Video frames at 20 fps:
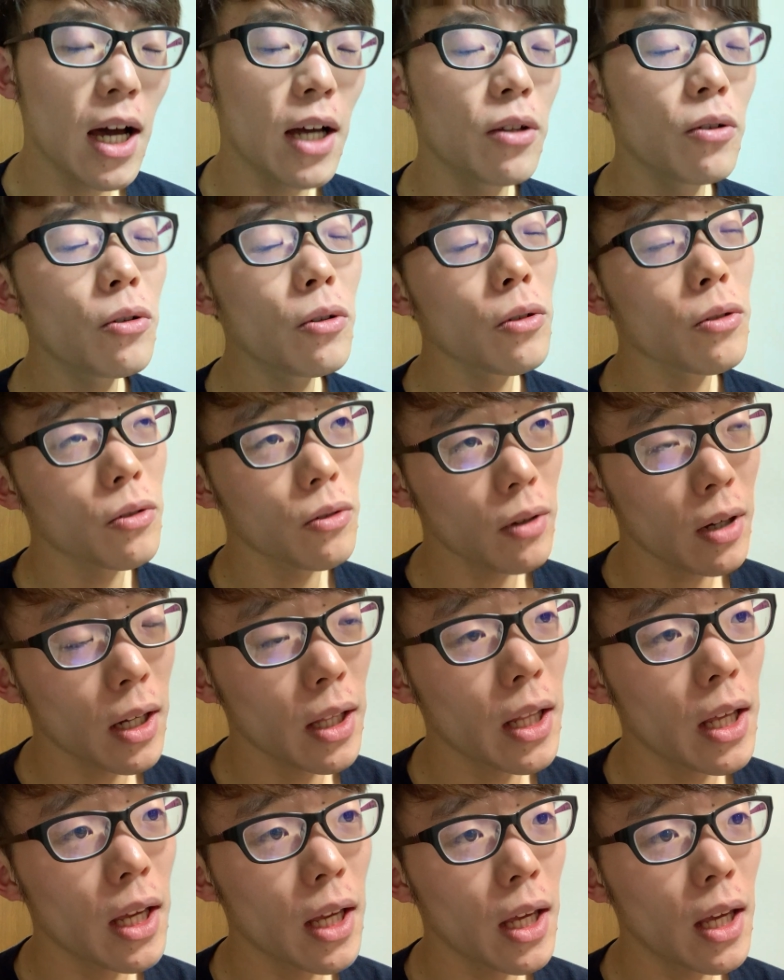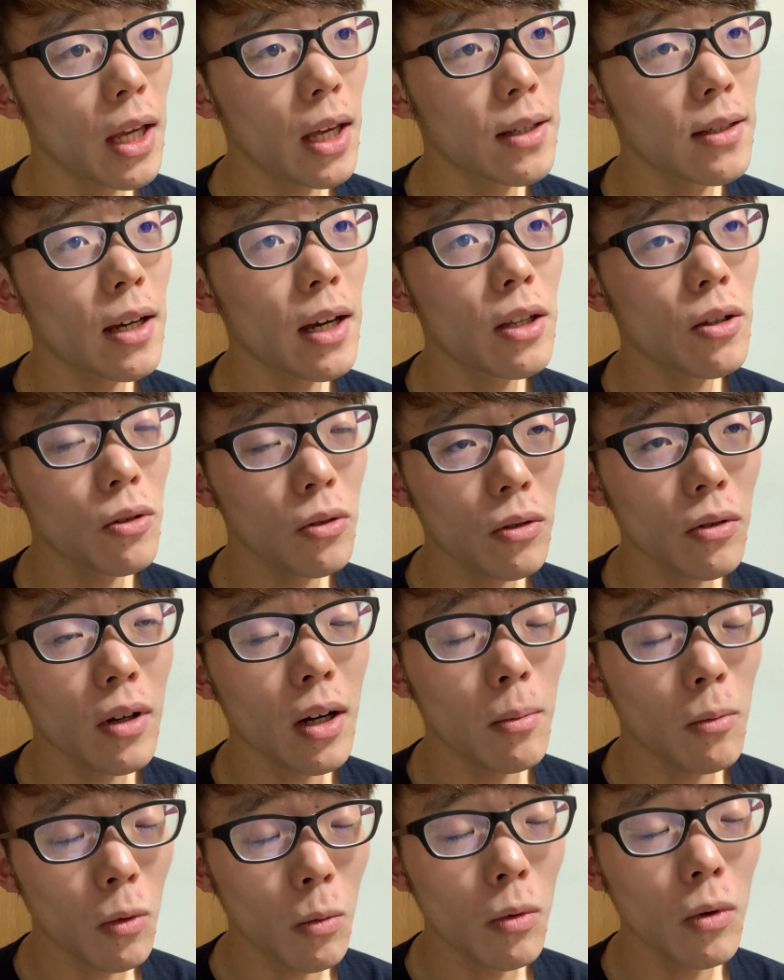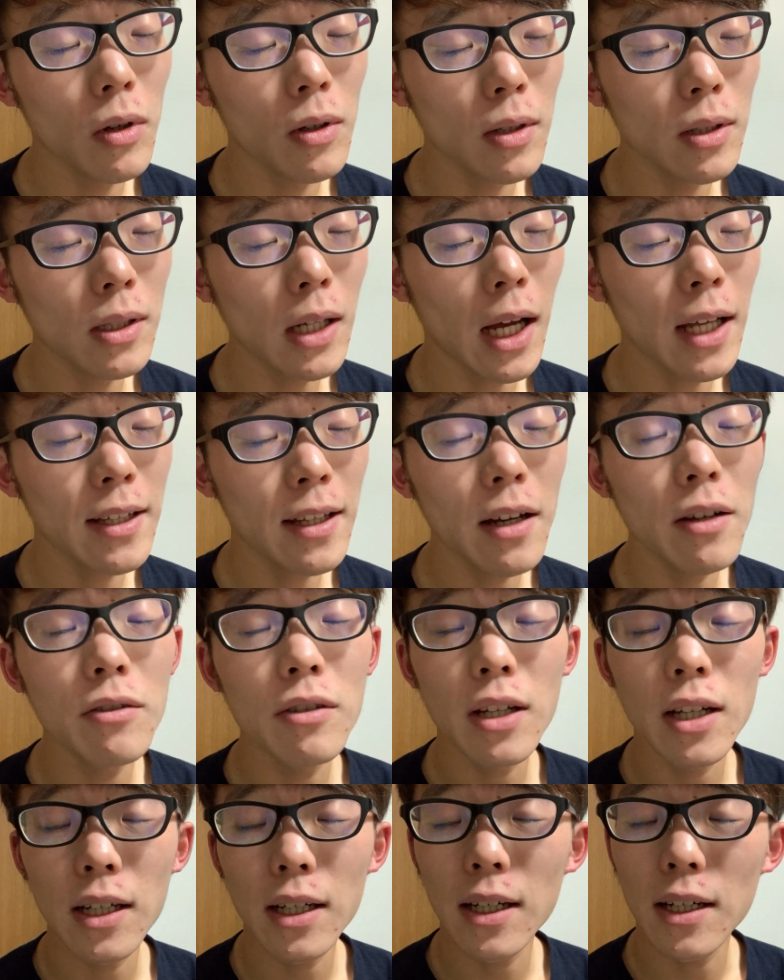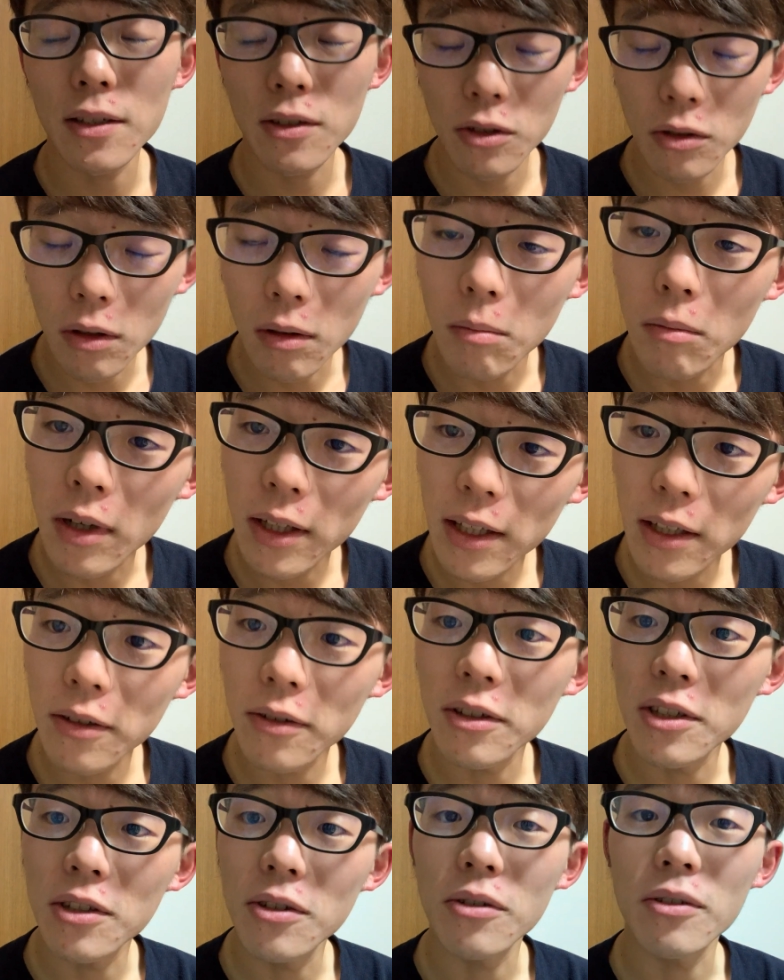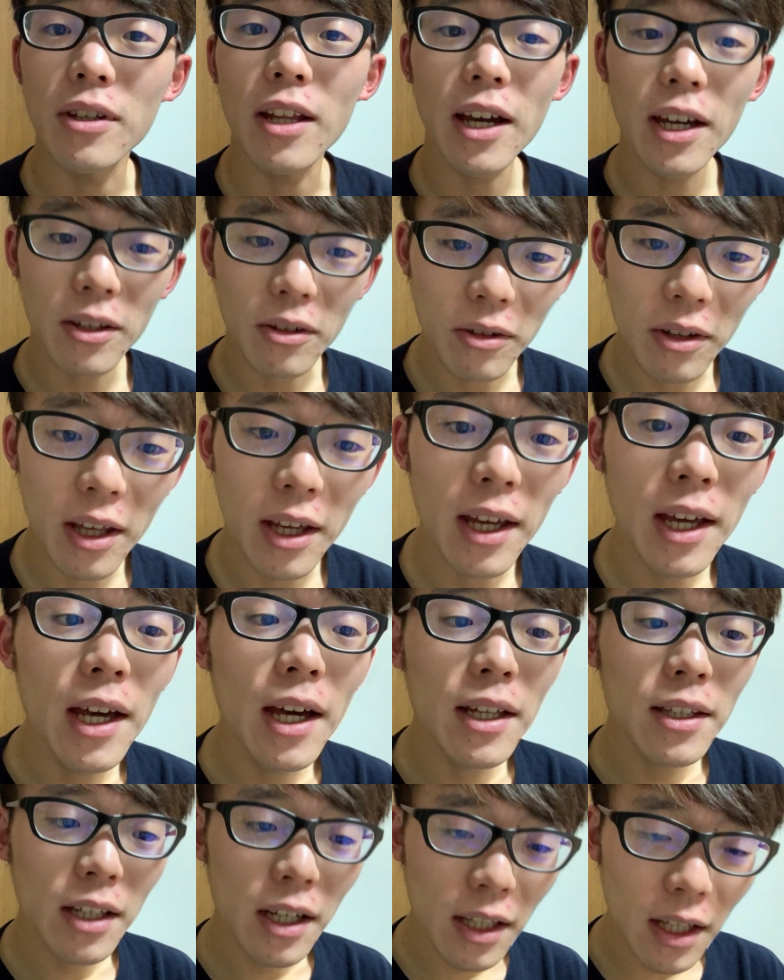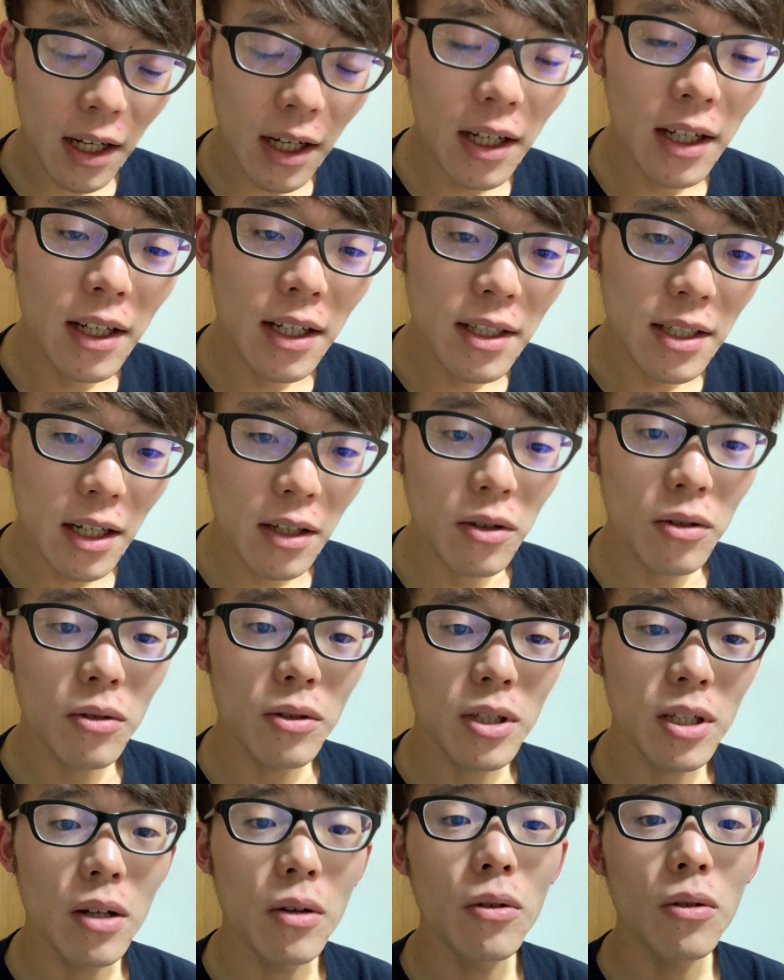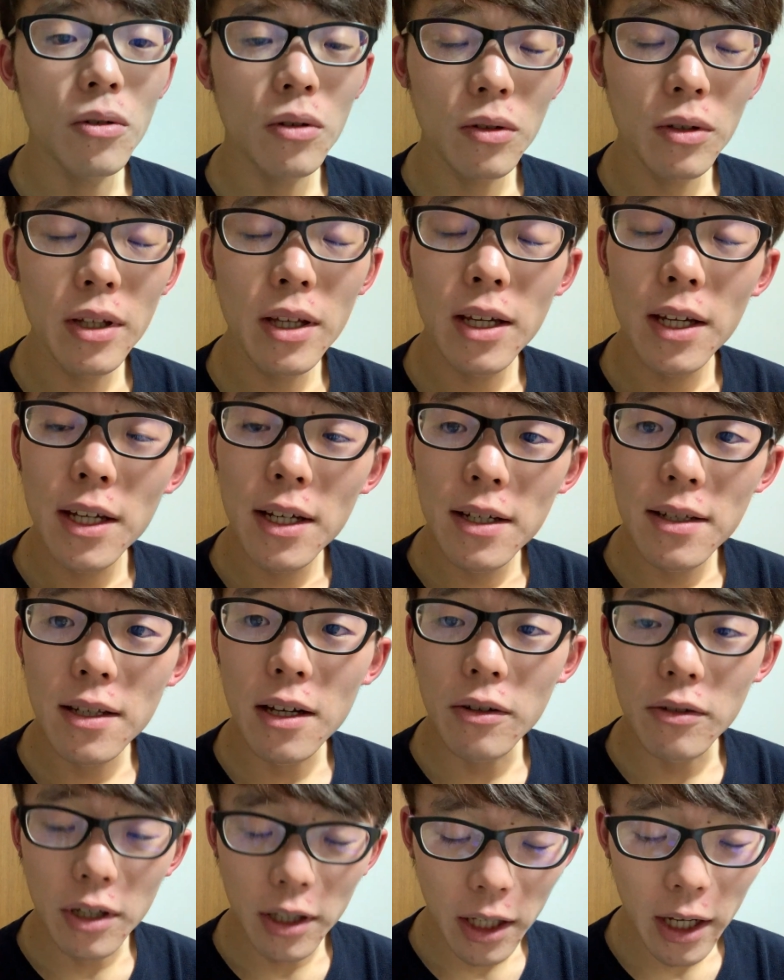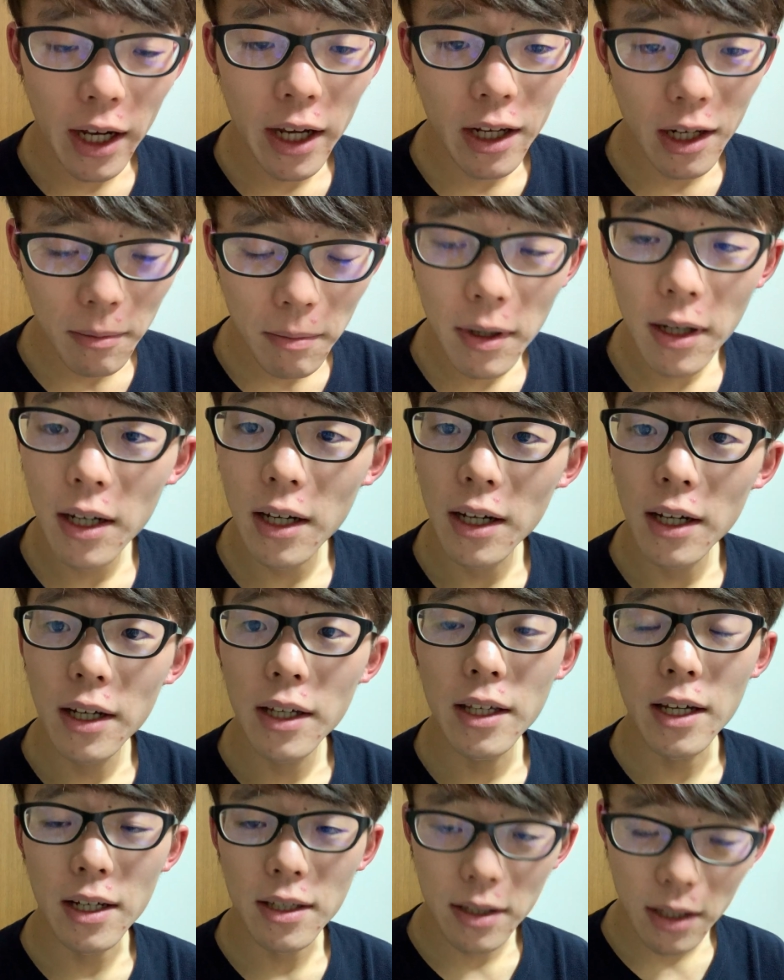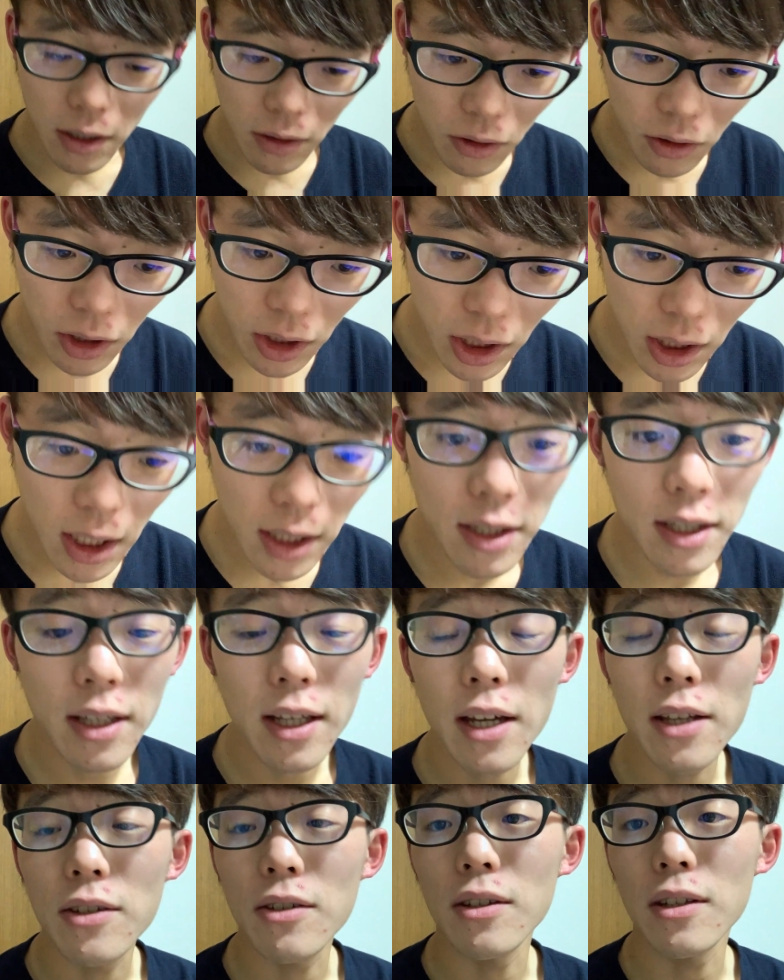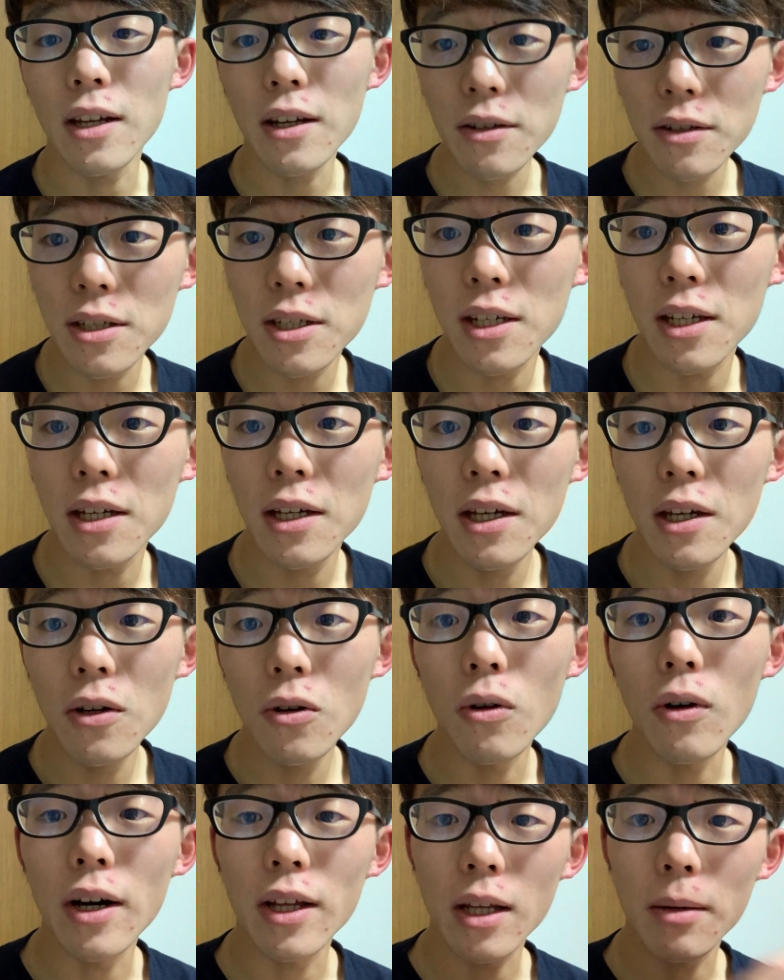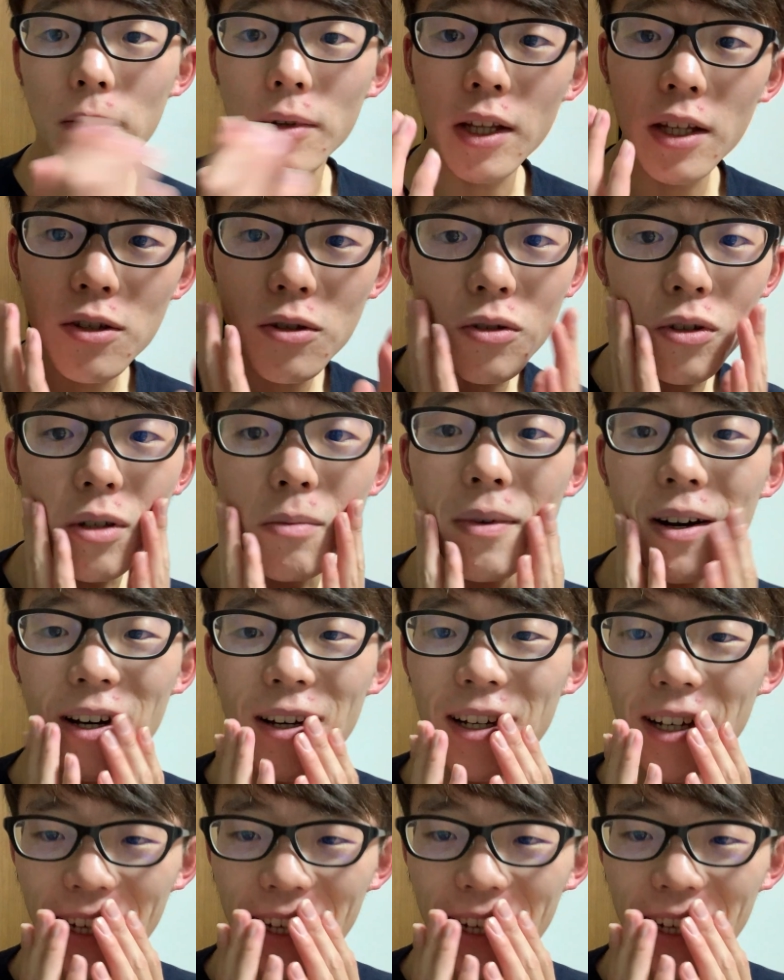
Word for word: 努力とかね、えー、才能とかもサウナ活動は全く必要ないので、ただ、ちゃんとした方法でサウナに入れば痩せるし、痩せ体質になるし、お肌もね、ちょっと今